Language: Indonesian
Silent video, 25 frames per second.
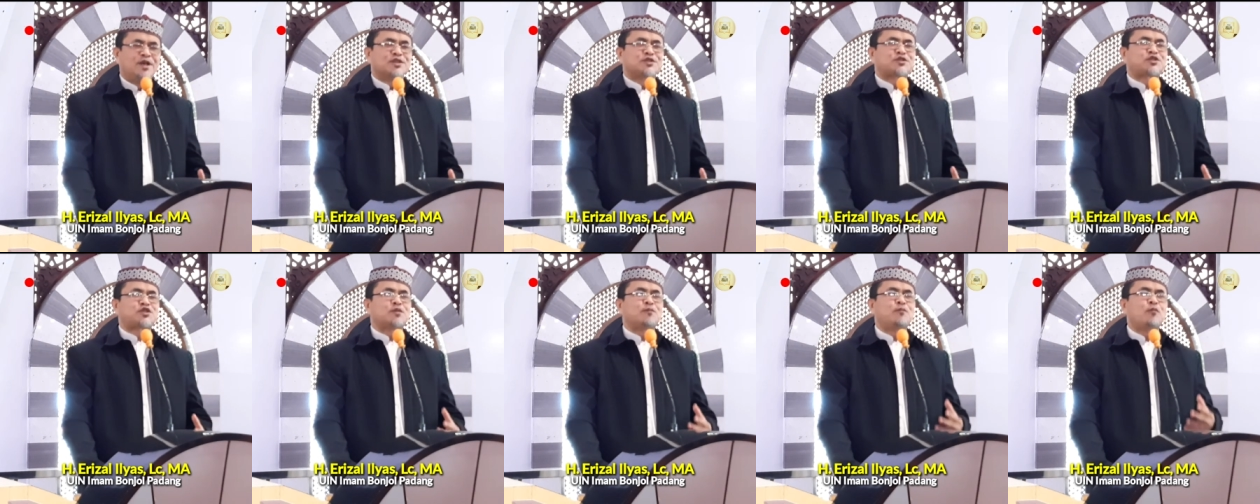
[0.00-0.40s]

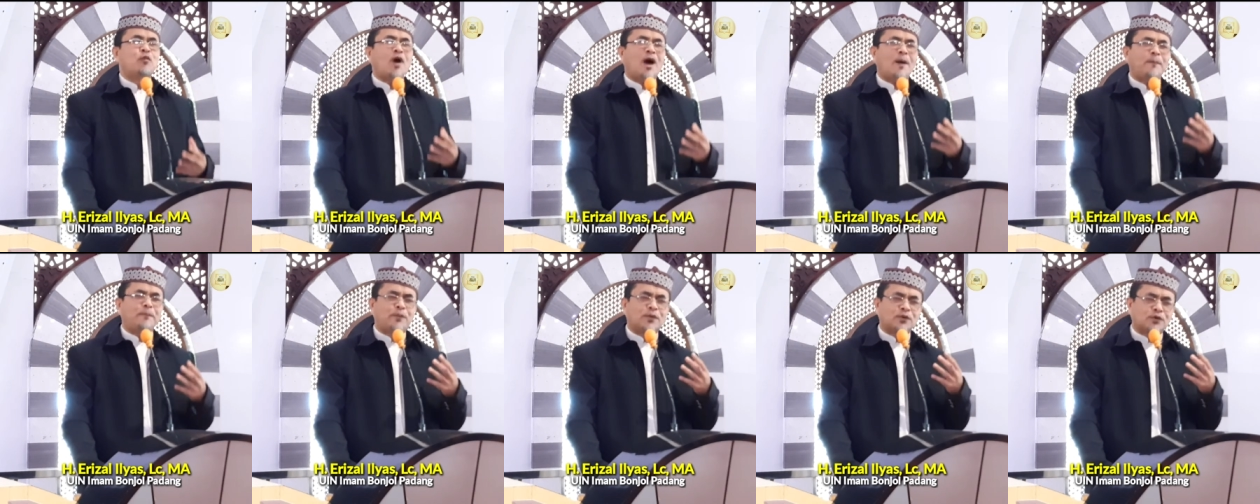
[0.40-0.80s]

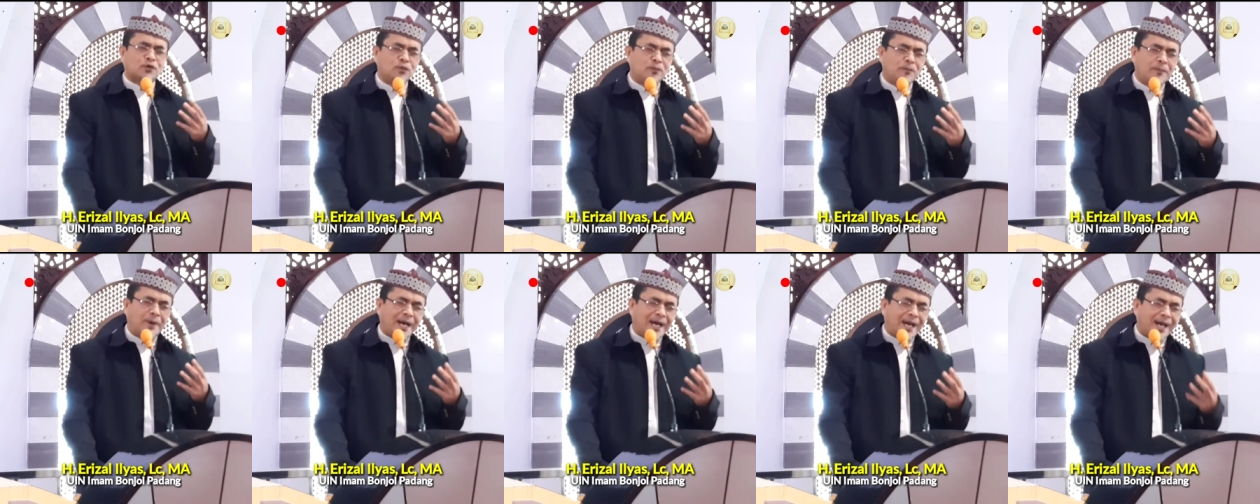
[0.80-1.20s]
sebuah
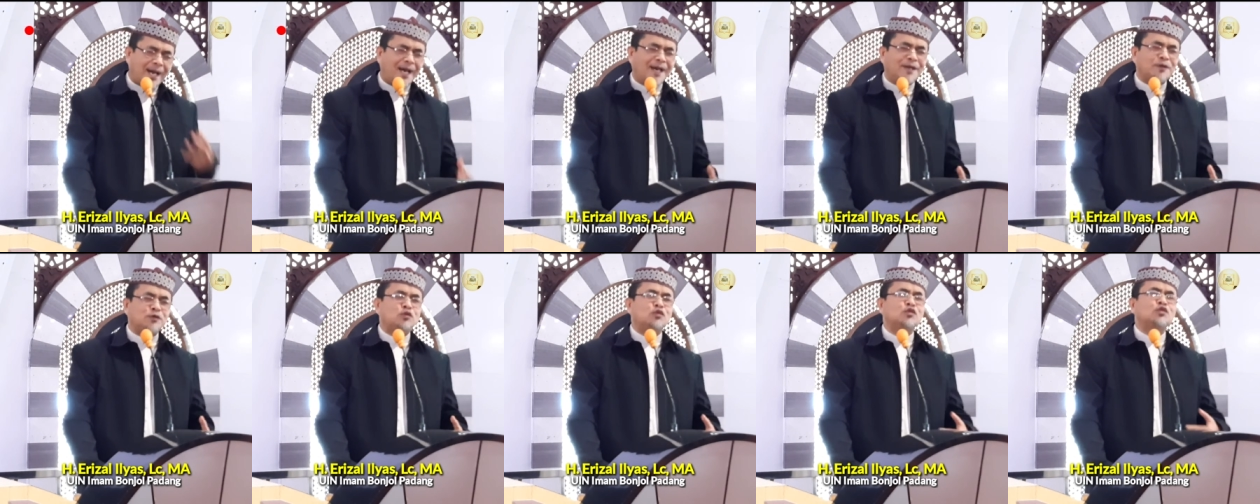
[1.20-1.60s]

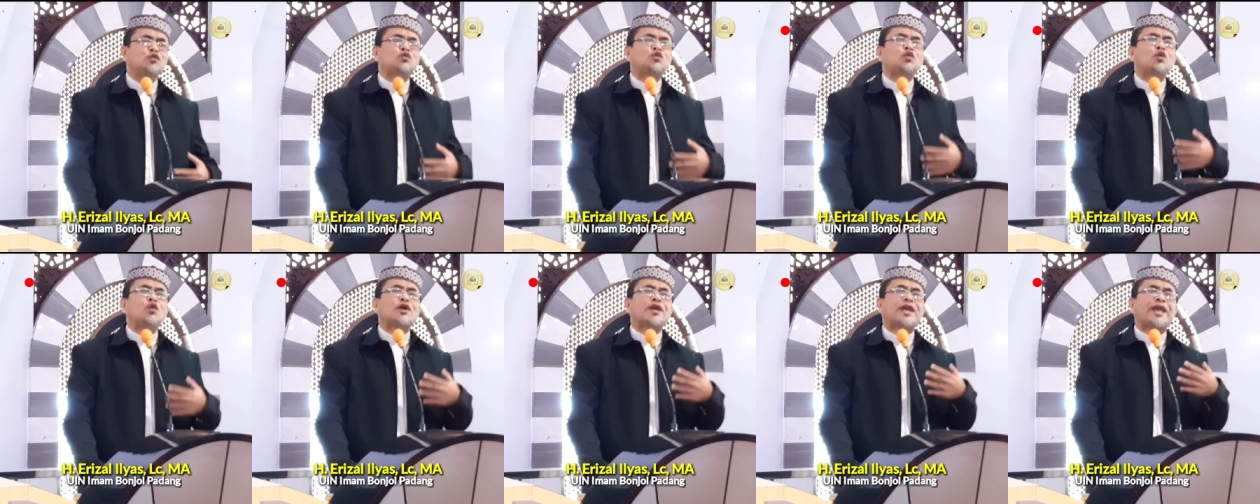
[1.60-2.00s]
perubahan
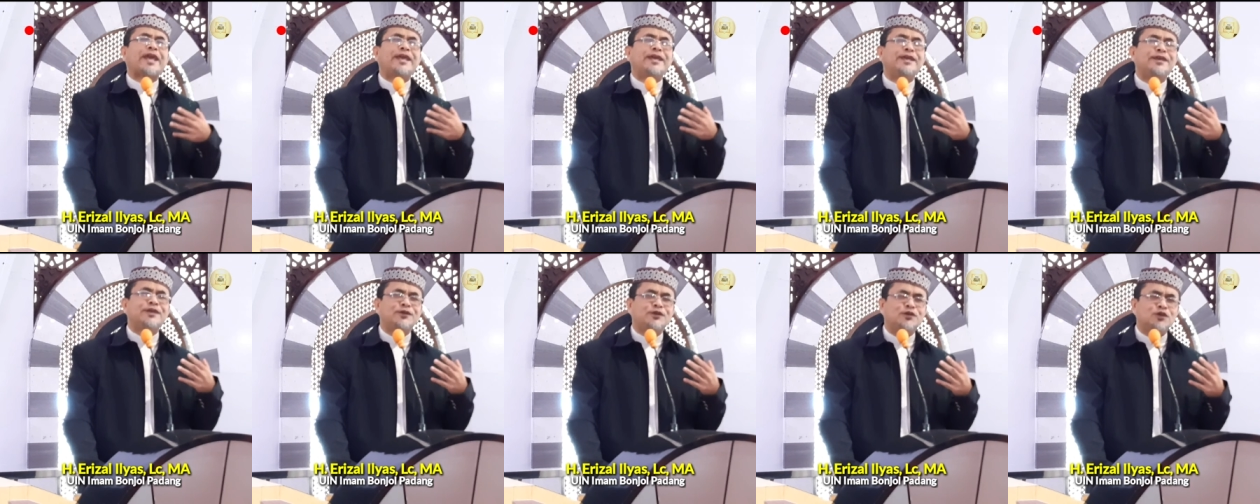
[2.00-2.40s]
untuk
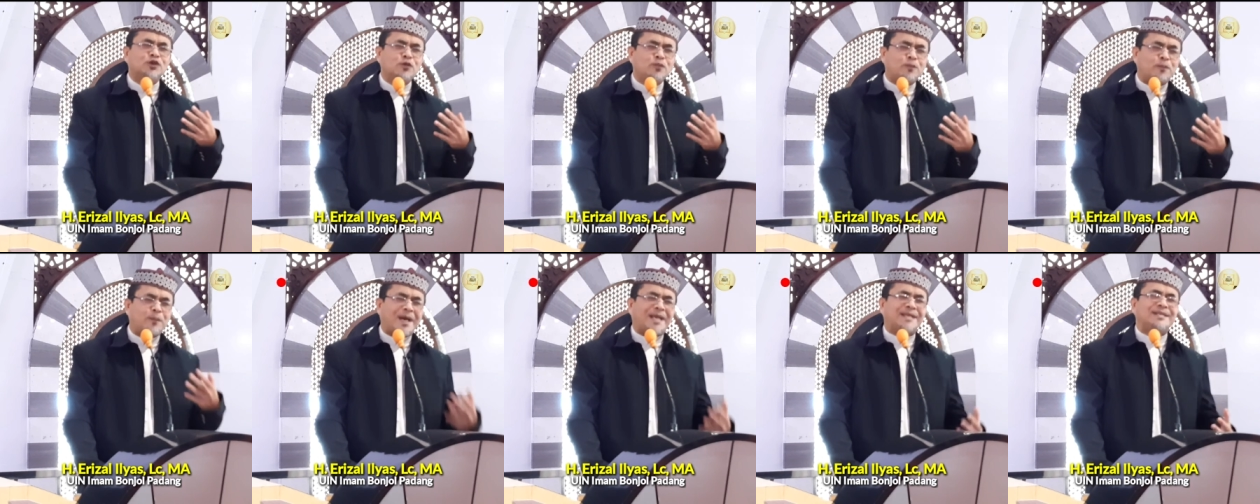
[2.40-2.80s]

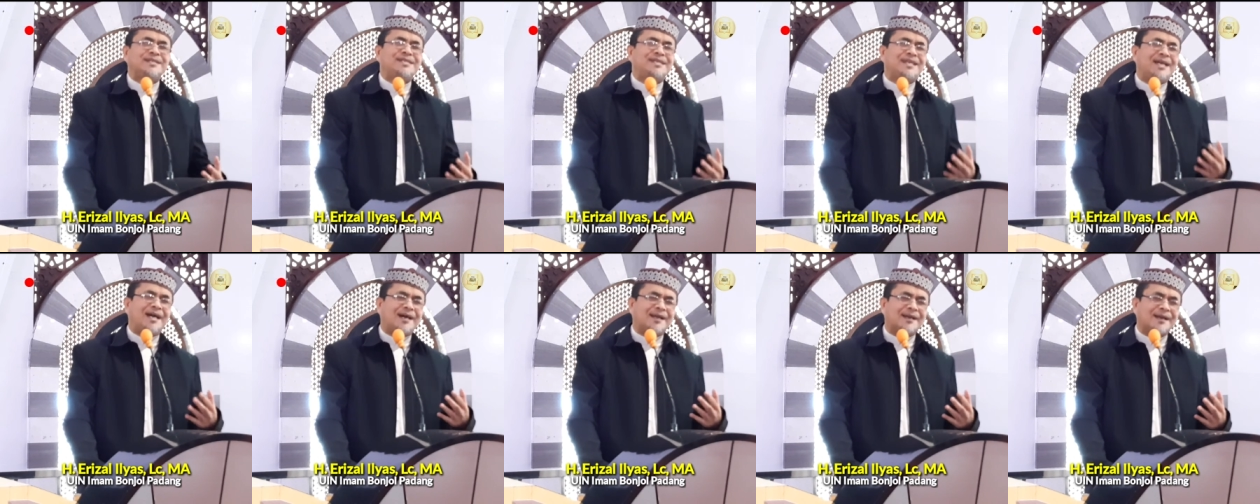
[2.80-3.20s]

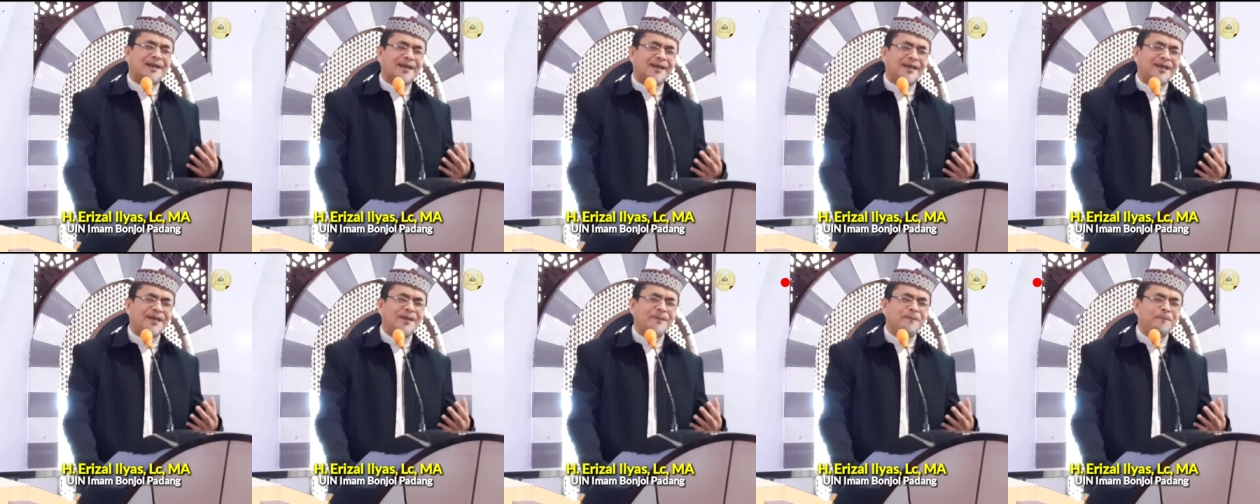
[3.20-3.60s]
kehidupan yang
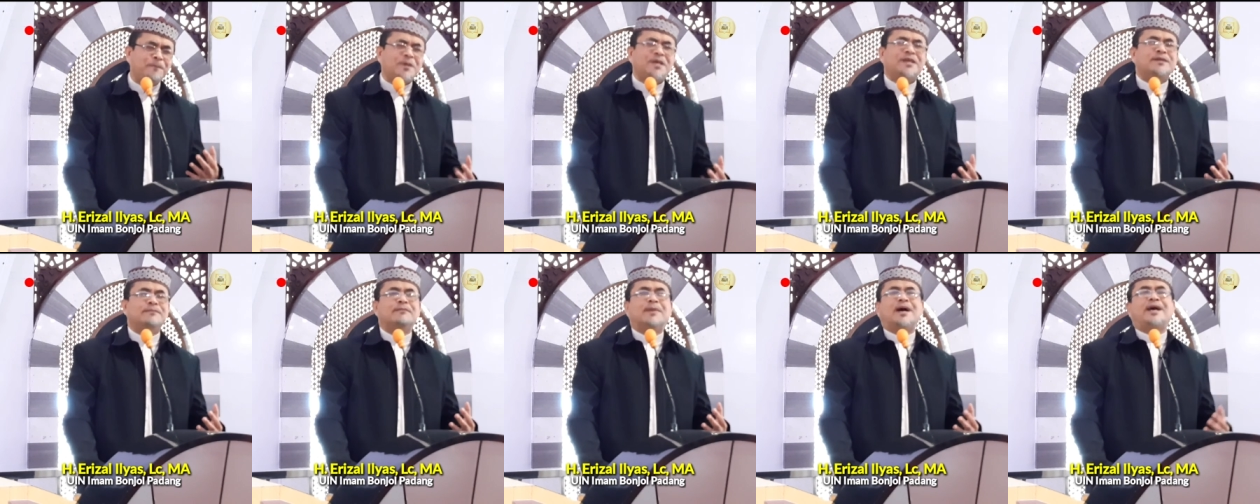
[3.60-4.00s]

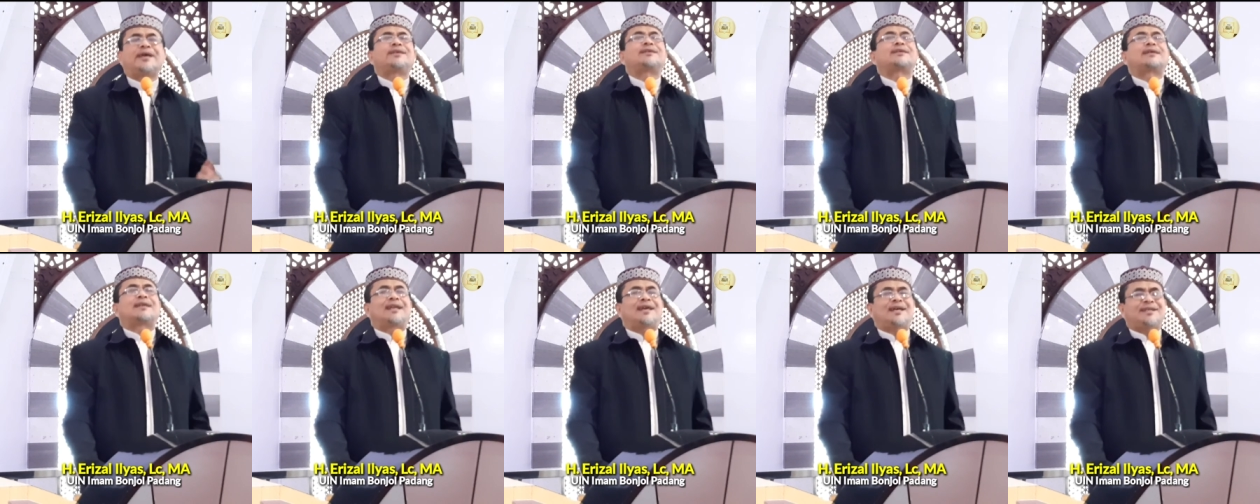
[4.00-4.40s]
lebih
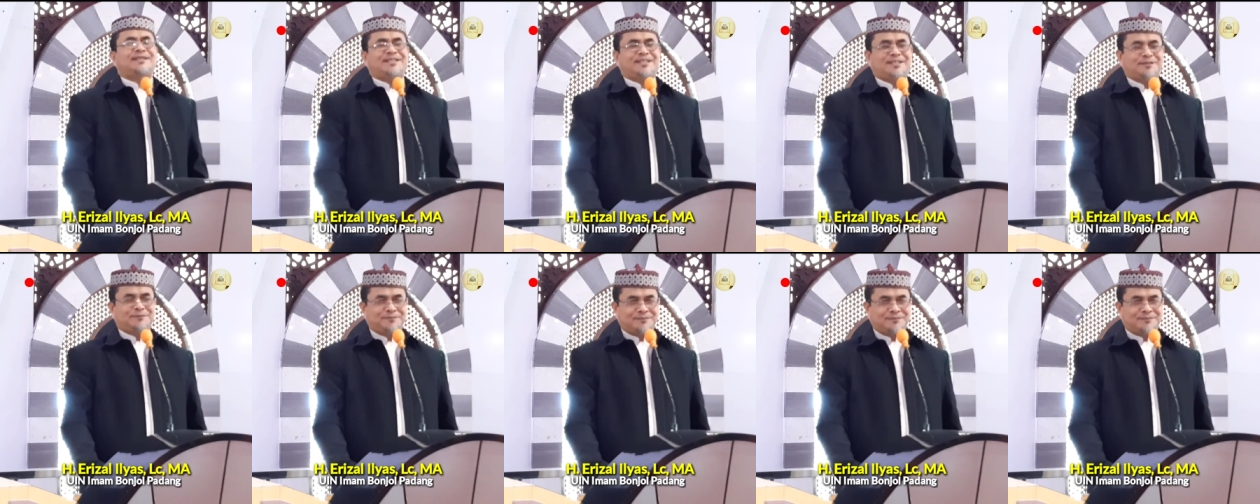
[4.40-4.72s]
baik lagi.